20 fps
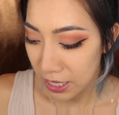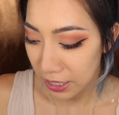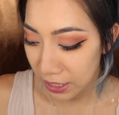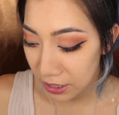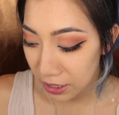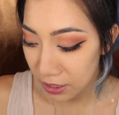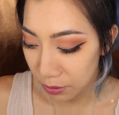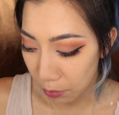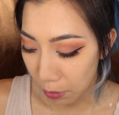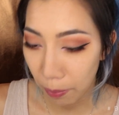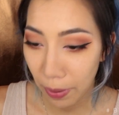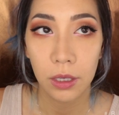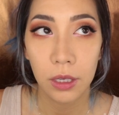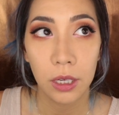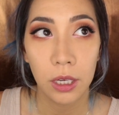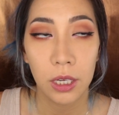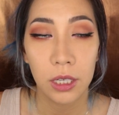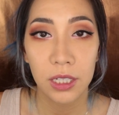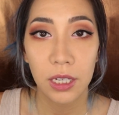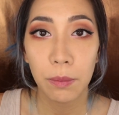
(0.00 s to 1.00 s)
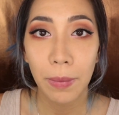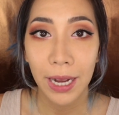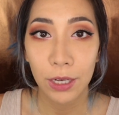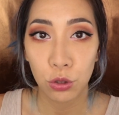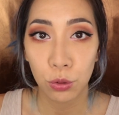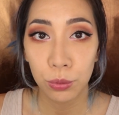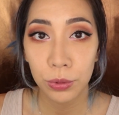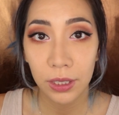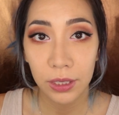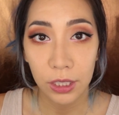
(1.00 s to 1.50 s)
那这怎么办？先把
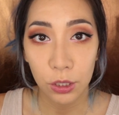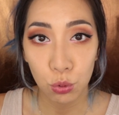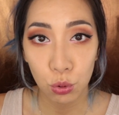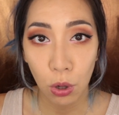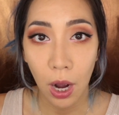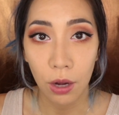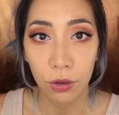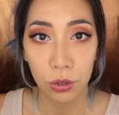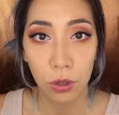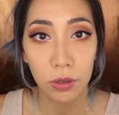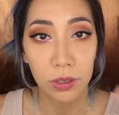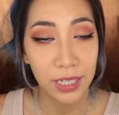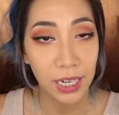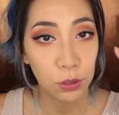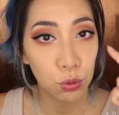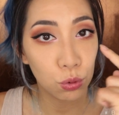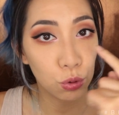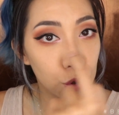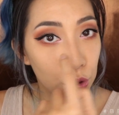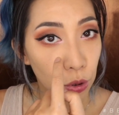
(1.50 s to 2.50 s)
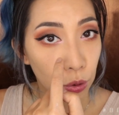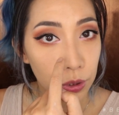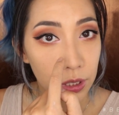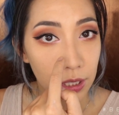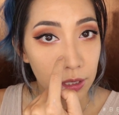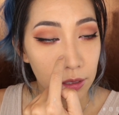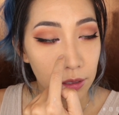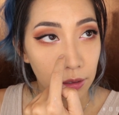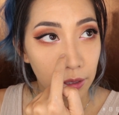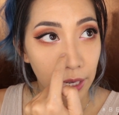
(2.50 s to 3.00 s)
全部的底做好之后，你再去修
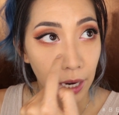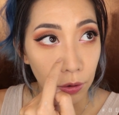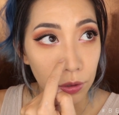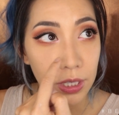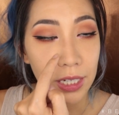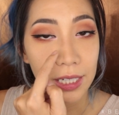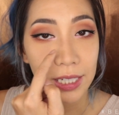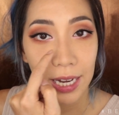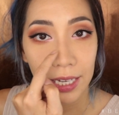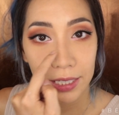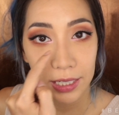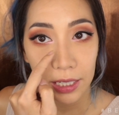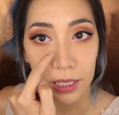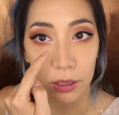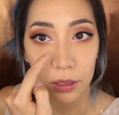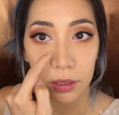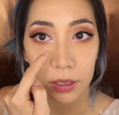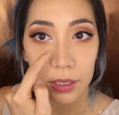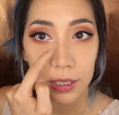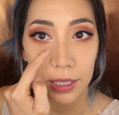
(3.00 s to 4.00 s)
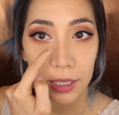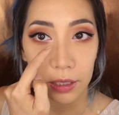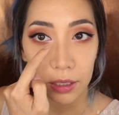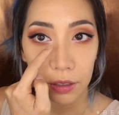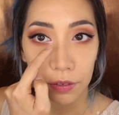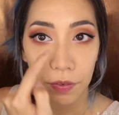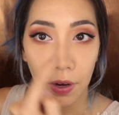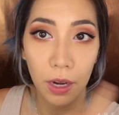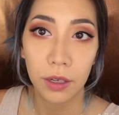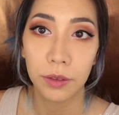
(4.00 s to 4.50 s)
整、调整一下这个这个
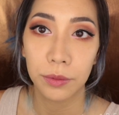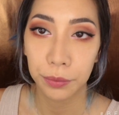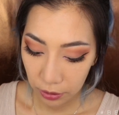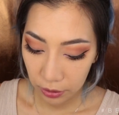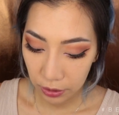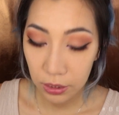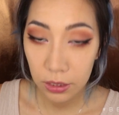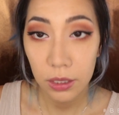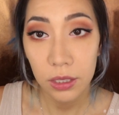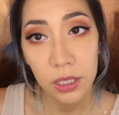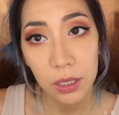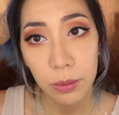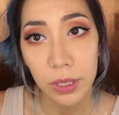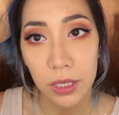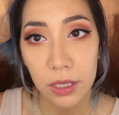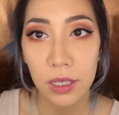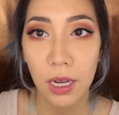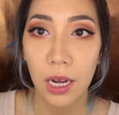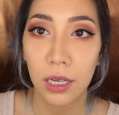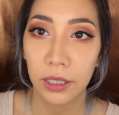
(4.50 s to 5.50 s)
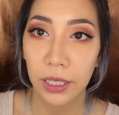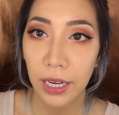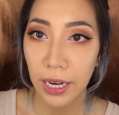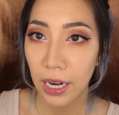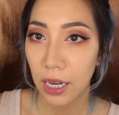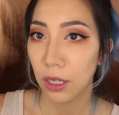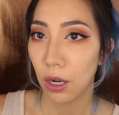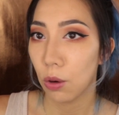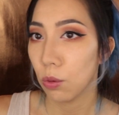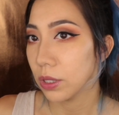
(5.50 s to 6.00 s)
地方。其实基本上你可以
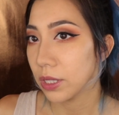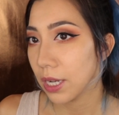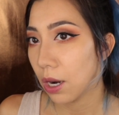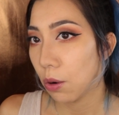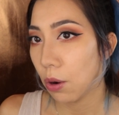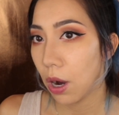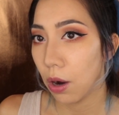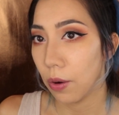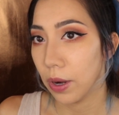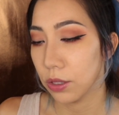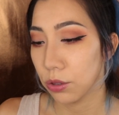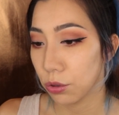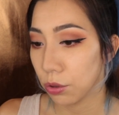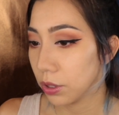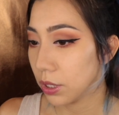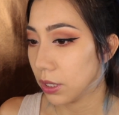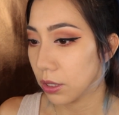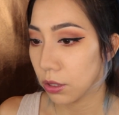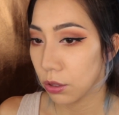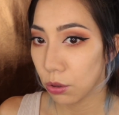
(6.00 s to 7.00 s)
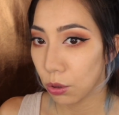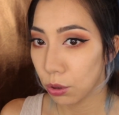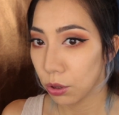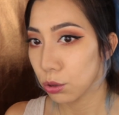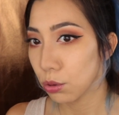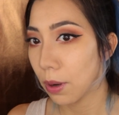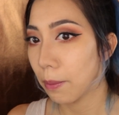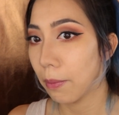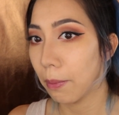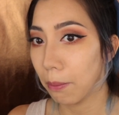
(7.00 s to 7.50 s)
看到我这样画完之后，其实都
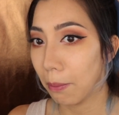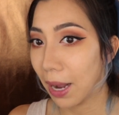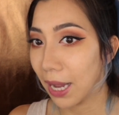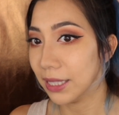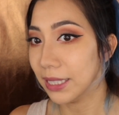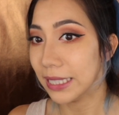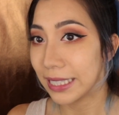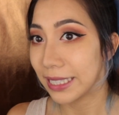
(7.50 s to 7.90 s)
算蛮